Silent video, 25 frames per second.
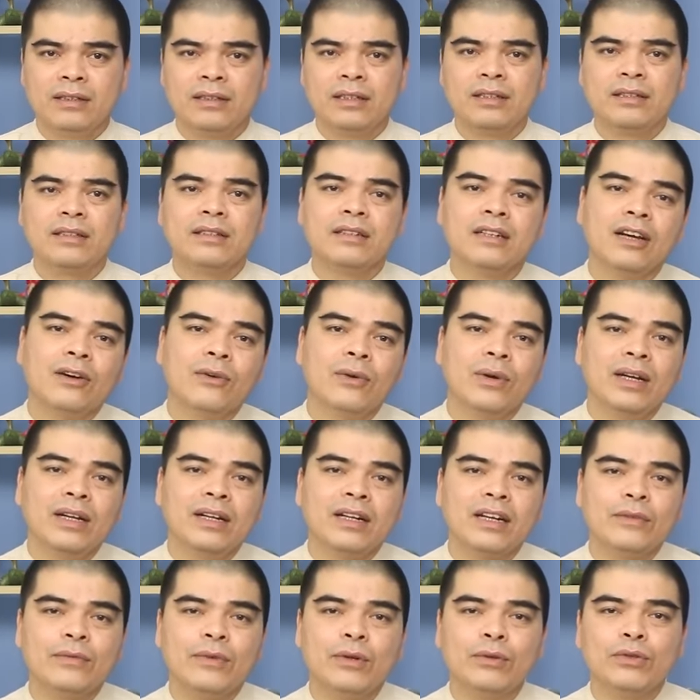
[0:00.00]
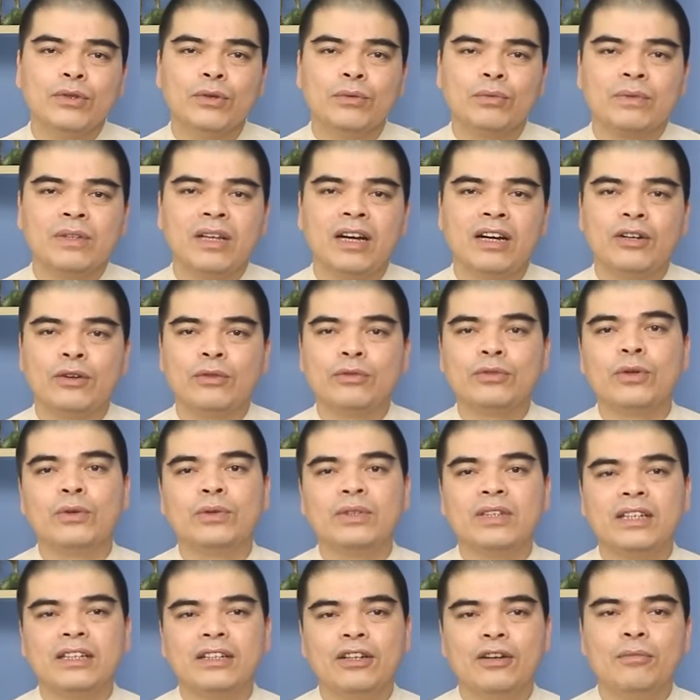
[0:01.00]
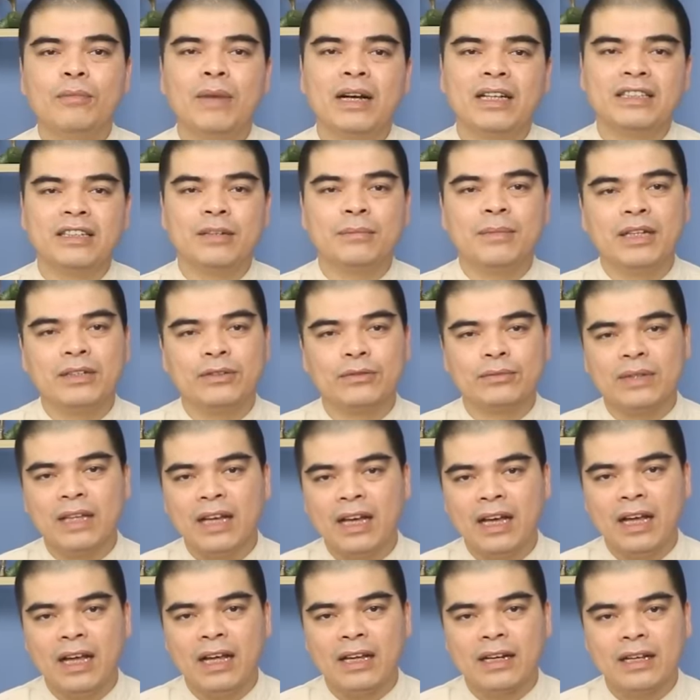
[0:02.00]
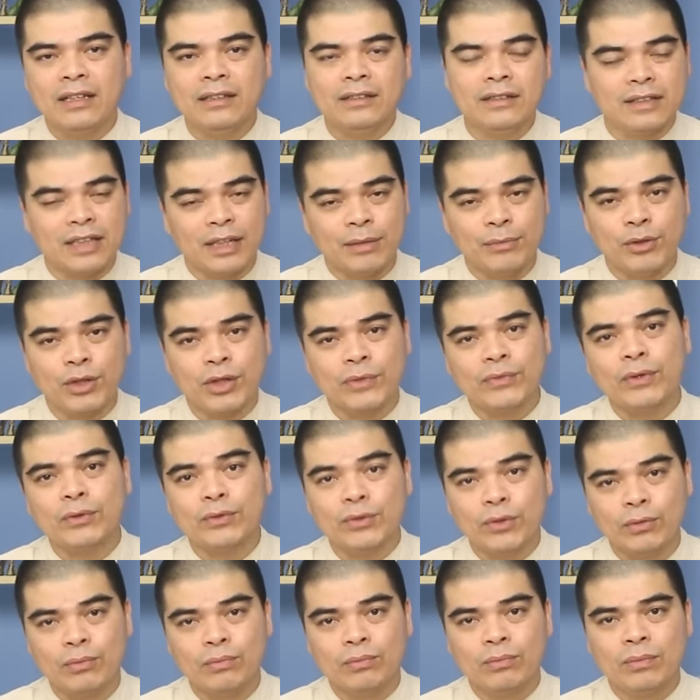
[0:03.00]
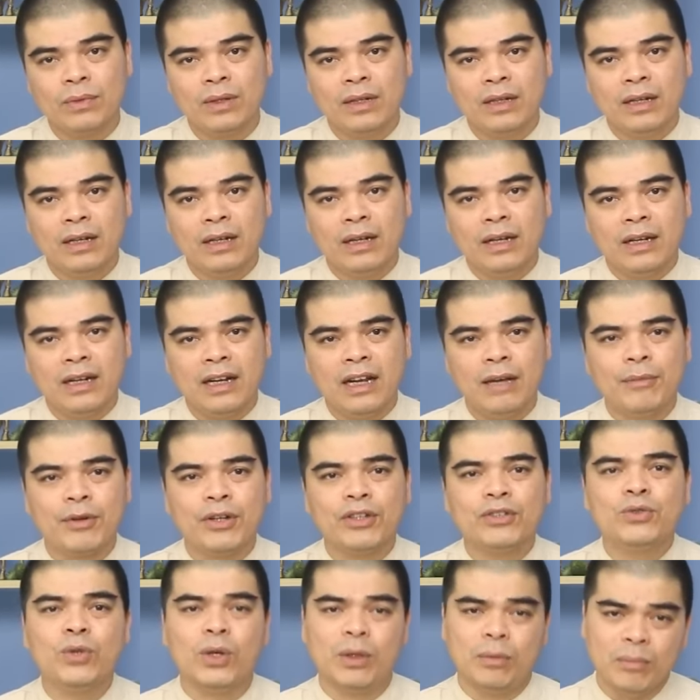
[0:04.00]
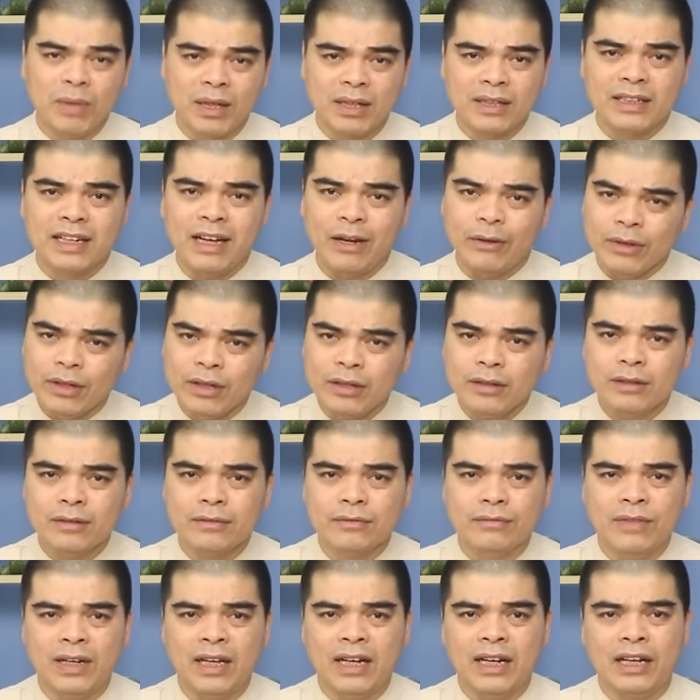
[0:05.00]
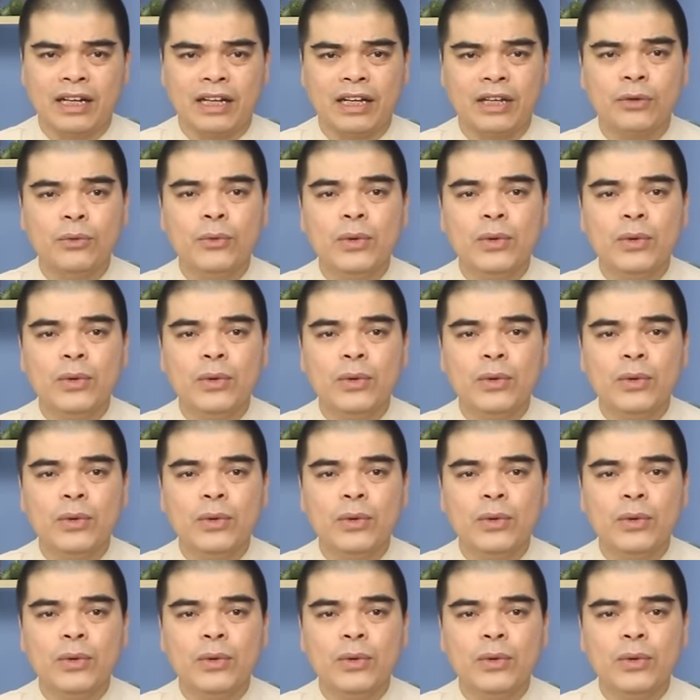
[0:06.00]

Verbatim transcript: Thì từ lâu ấy, cái phong tục thờ cúng tổ tiên ông bà cha mẹ chúng ta đã trở thành một cái phong tục, là một cái chuẩn mực đạo đức và là cái